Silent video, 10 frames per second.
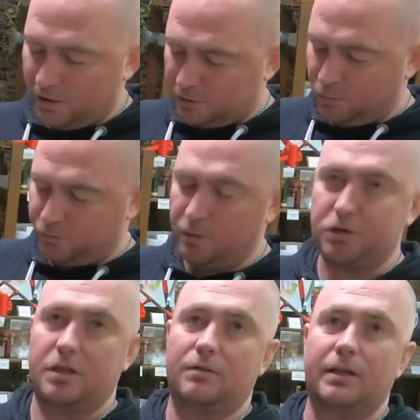вас будет
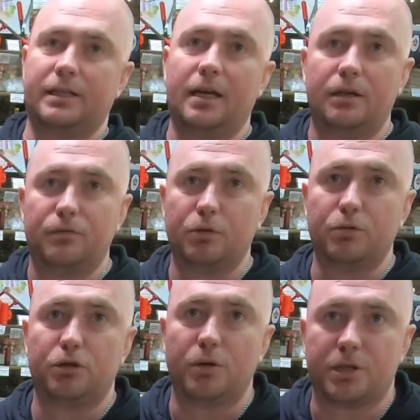включена вода, и вы
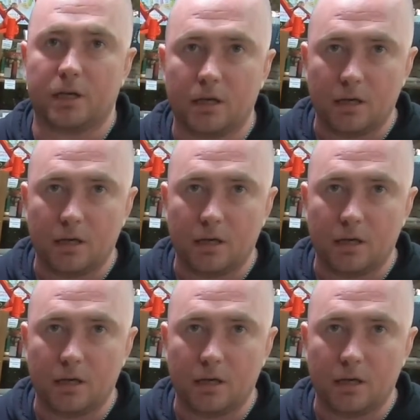уйдете